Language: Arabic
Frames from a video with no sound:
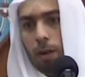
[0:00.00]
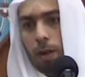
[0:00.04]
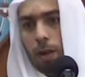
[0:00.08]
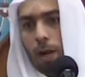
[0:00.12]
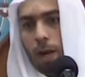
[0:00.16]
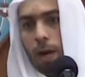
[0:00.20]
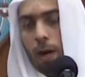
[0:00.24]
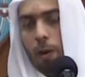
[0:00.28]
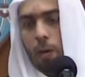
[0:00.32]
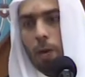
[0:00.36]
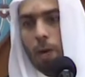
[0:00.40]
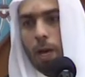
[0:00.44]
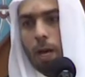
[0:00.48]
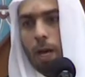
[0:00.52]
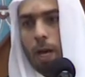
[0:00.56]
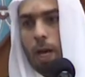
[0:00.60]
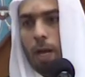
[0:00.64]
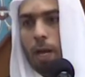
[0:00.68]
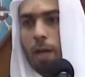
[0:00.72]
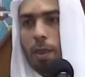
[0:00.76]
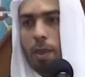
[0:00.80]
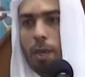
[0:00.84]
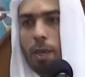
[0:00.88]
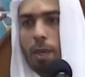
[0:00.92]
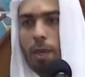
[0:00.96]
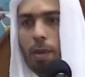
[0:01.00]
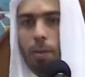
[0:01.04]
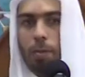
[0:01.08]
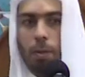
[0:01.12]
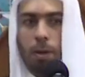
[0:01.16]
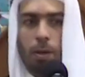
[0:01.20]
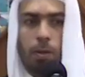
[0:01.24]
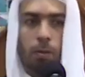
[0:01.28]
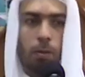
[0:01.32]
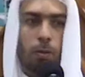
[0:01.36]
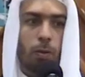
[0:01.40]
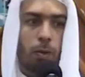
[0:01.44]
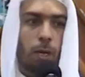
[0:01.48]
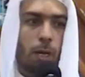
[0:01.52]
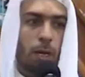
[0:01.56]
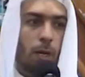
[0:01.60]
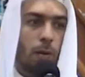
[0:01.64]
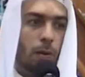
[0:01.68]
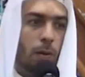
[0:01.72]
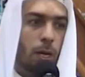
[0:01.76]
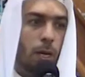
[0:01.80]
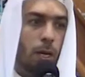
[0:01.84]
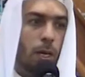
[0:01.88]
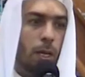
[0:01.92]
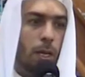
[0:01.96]
حول هذه المقولة
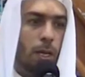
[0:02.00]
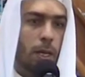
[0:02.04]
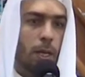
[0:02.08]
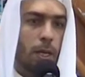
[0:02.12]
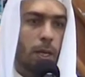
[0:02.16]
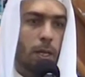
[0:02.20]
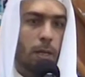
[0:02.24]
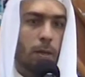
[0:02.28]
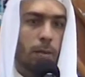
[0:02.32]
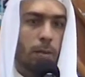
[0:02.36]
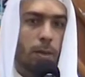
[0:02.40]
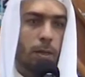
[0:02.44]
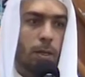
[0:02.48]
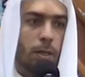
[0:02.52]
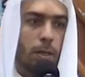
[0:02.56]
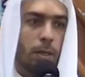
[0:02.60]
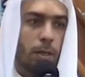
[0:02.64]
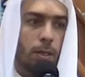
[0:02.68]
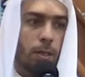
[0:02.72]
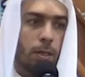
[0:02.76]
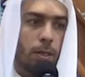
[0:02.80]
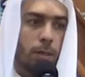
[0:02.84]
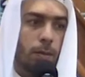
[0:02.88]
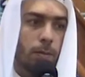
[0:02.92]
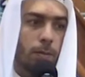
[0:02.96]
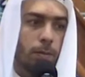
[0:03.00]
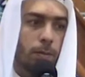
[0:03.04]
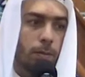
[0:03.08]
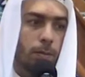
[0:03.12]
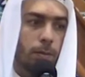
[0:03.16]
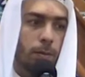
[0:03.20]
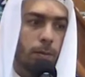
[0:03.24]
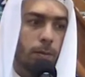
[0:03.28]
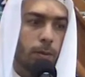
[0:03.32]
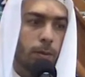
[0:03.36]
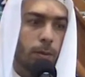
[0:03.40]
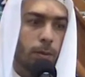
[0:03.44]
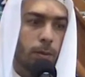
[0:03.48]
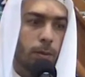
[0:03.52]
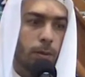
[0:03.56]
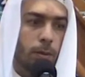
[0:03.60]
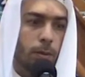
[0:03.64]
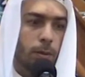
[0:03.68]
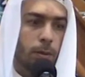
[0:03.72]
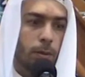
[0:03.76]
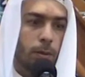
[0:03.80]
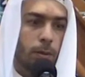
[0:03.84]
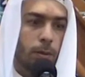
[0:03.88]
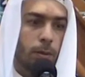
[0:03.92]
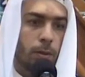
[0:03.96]
أو هذه العبارة
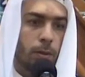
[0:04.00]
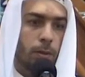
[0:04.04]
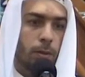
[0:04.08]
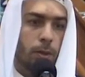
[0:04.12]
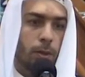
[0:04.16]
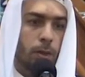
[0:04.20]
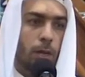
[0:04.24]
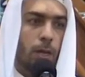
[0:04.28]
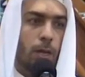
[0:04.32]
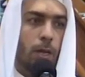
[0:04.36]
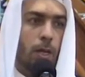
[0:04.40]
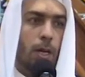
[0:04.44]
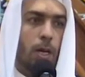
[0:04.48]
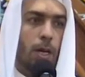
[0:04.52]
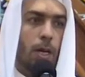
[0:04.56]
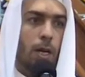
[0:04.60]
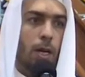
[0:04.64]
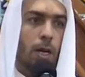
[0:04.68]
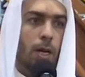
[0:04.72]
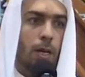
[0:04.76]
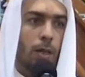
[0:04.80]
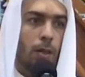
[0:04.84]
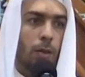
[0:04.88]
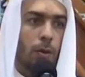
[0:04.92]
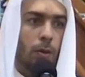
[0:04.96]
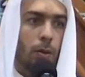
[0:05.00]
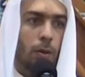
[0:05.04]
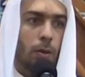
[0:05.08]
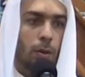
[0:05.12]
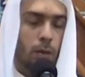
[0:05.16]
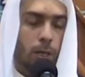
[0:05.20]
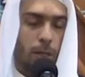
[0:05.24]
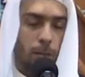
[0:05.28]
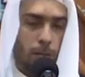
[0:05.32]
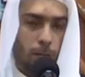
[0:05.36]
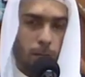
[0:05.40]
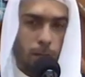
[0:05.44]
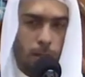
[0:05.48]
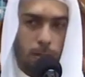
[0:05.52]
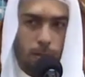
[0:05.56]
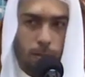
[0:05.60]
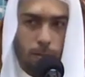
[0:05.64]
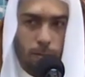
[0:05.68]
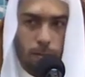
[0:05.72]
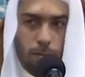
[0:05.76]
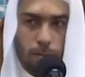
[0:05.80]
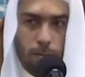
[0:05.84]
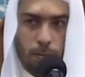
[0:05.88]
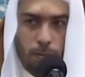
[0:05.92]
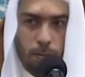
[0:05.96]
قال أحد الحكماء
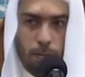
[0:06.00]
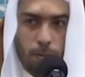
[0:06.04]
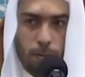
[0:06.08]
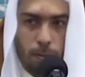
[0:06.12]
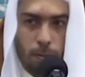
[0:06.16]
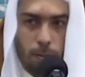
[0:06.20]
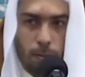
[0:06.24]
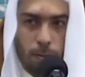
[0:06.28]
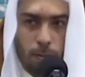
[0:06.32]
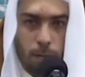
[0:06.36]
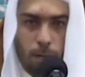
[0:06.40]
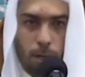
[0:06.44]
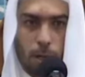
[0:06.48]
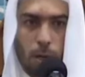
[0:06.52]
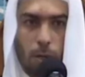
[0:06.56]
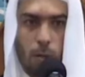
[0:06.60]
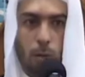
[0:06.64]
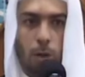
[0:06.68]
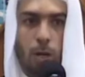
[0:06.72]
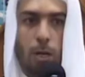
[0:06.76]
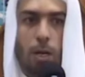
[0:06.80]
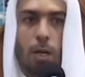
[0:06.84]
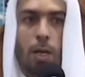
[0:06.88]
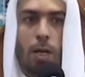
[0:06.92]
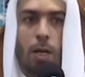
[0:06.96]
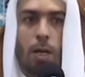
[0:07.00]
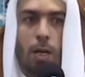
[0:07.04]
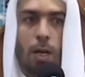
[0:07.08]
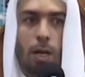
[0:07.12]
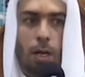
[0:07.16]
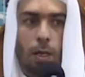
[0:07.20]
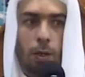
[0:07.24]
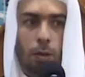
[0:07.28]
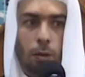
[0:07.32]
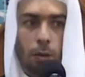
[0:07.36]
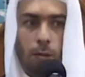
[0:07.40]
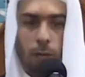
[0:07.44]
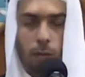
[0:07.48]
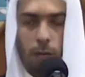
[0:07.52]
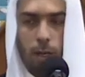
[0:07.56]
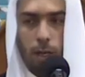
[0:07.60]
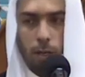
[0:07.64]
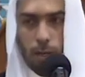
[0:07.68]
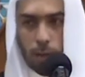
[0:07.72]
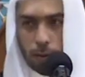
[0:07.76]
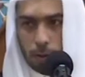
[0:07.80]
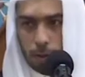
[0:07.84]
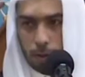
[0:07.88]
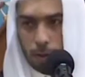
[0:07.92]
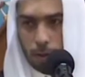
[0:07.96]
أو قال أحد
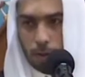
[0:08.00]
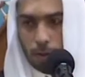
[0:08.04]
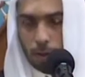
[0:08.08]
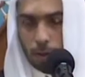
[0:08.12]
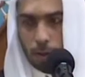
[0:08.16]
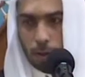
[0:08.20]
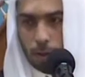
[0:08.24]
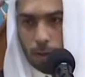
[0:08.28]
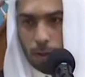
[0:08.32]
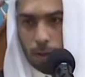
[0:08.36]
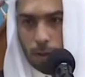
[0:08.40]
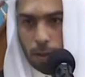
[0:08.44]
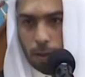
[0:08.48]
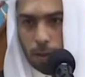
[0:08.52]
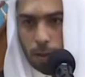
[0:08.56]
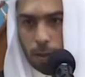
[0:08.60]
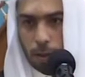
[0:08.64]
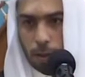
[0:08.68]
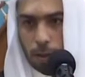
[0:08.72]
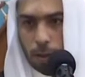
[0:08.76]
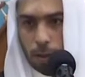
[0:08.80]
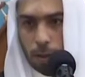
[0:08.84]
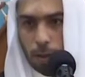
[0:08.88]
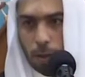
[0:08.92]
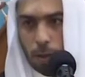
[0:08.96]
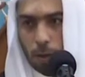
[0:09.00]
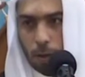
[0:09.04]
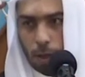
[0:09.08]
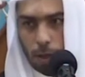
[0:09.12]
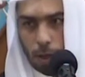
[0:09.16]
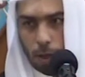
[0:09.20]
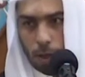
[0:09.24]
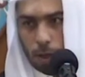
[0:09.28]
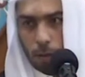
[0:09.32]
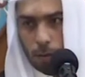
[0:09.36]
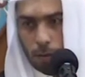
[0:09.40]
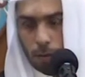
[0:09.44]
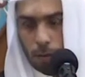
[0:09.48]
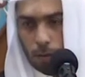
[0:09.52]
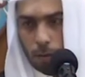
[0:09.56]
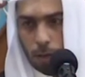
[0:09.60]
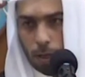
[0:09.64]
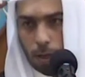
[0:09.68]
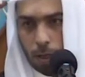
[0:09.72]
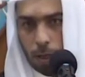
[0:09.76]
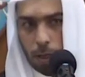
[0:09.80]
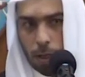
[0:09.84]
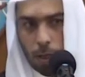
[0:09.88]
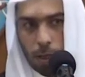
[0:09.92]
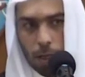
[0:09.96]
الفلاسفة توقف
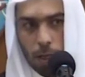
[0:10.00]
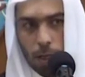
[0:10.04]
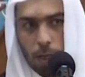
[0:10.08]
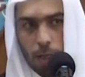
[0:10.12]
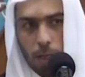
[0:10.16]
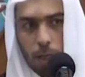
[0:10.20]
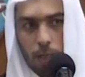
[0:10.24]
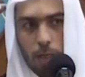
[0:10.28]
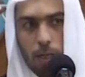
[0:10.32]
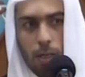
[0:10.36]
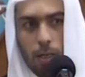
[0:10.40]
قليلا